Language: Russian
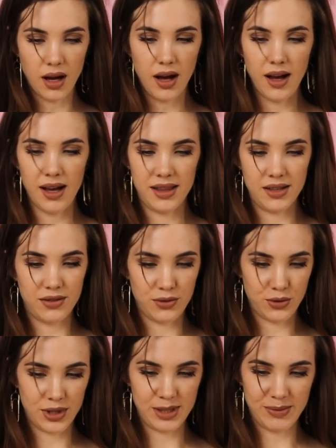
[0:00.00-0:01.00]
Ага, да,
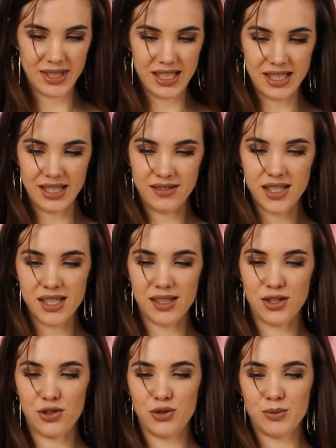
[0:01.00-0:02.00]
вот, смотрите, давайте
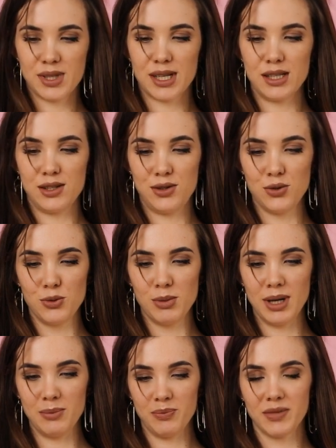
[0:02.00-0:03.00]
начнем с
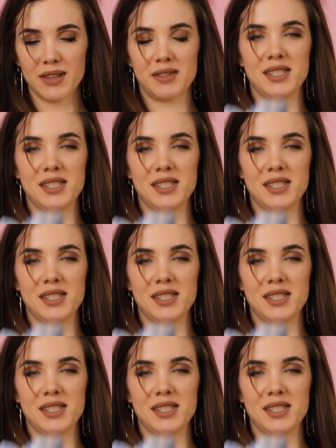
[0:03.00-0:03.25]
костюма в